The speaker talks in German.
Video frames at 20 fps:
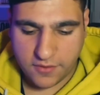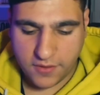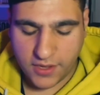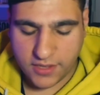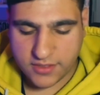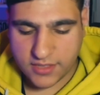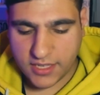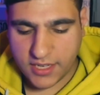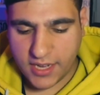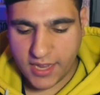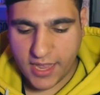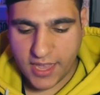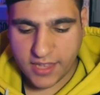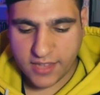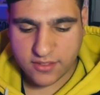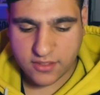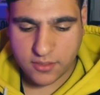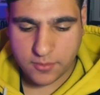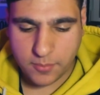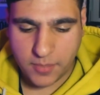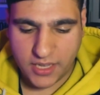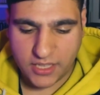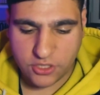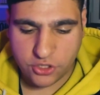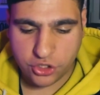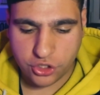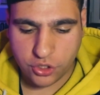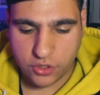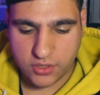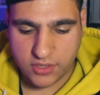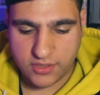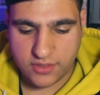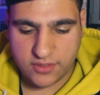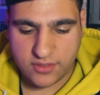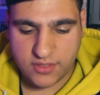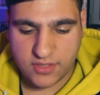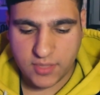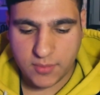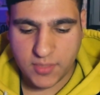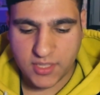Ich fand den ersten Band schon
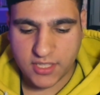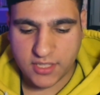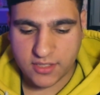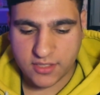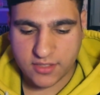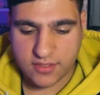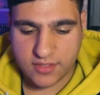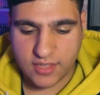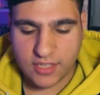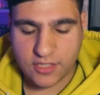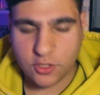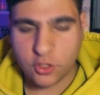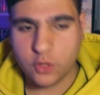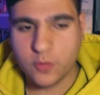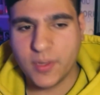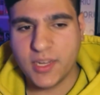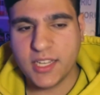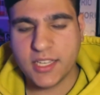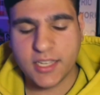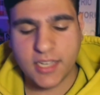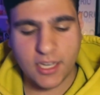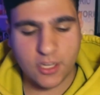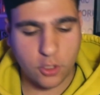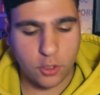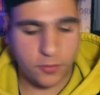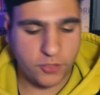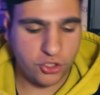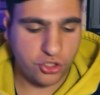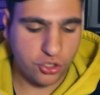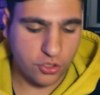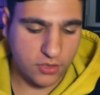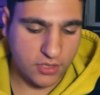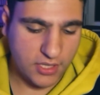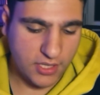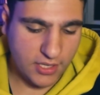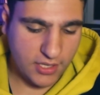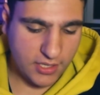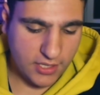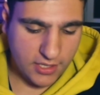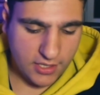ziemlich interessant. Ich überlege gerade, ob ich
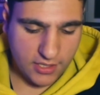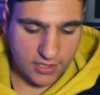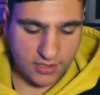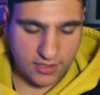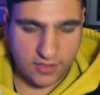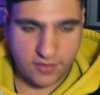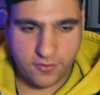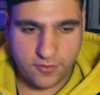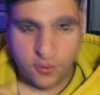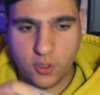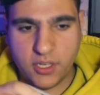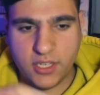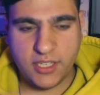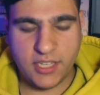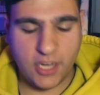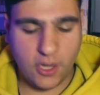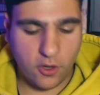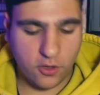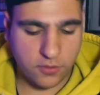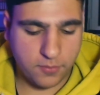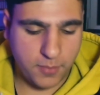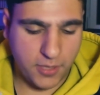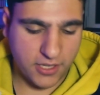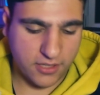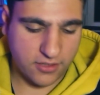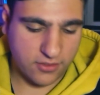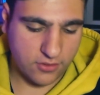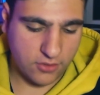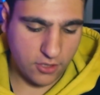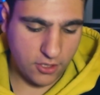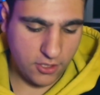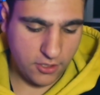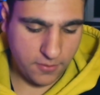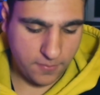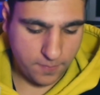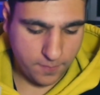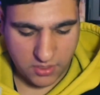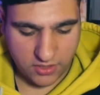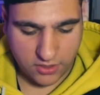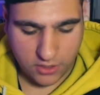schon die Folien hier auspacken
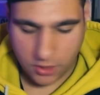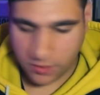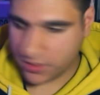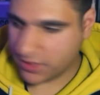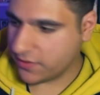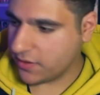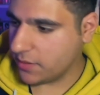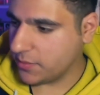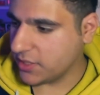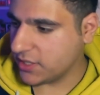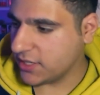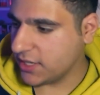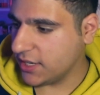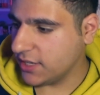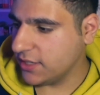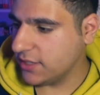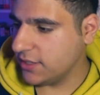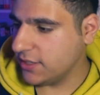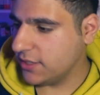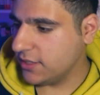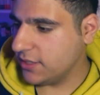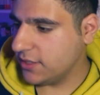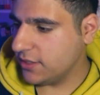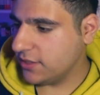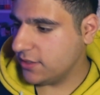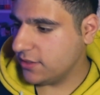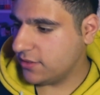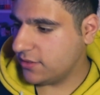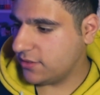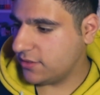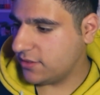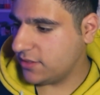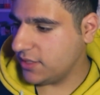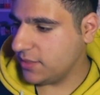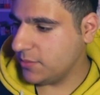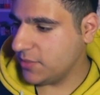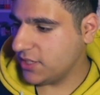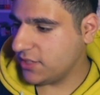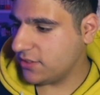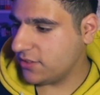soll, aber ich glaube, ich werde mich da
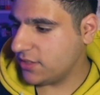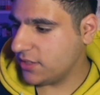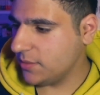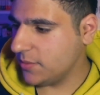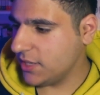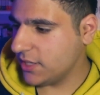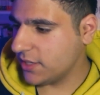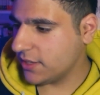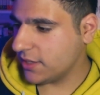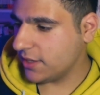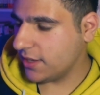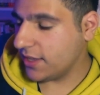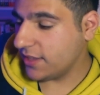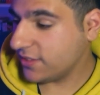ziemlich, ziemlich...